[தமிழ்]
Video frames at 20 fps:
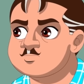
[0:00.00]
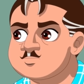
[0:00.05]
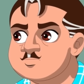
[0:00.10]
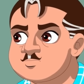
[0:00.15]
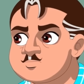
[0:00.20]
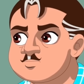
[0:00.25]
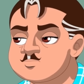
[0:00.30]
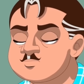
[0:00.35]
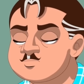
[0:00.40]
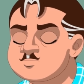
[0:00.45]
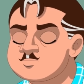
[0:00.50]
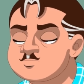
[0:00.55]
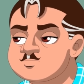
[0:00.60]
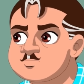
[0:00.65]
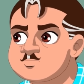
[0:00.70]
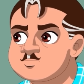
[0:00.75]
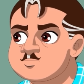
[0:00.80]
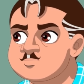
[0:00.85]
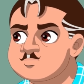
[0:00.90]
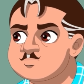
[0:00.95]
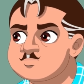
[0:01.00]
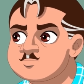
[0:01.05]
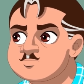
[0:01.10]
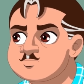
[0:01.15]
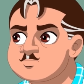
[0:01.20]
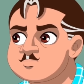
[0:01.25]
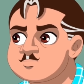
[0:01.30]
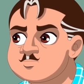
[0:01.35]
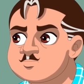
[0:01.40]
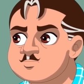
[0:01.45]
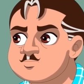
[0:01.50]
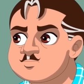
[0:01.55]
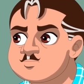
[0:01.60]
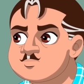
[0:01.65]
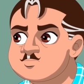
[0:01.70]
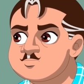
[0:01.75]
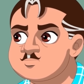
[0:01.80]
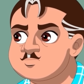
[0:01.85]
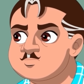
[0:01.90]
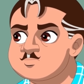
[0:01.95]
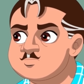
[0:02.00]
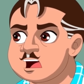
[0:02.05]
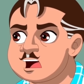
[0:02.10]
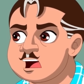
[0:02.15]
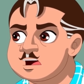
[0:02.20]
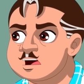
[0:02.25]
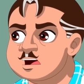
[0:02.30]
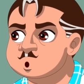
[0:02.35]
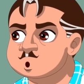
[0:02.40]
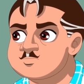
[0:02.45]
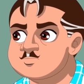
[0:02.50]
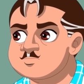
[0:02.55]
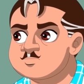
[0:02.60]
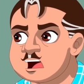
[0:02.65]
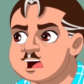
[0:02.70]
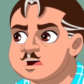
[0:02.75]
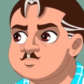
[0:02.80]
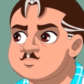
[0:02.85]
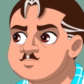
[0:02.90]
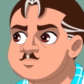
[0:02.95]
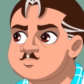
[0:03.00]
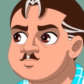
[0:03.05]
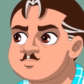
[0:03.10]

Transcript: ஒரு நாள் பிரசாத் கோபமா சாரதாவை கூப்பிட்டு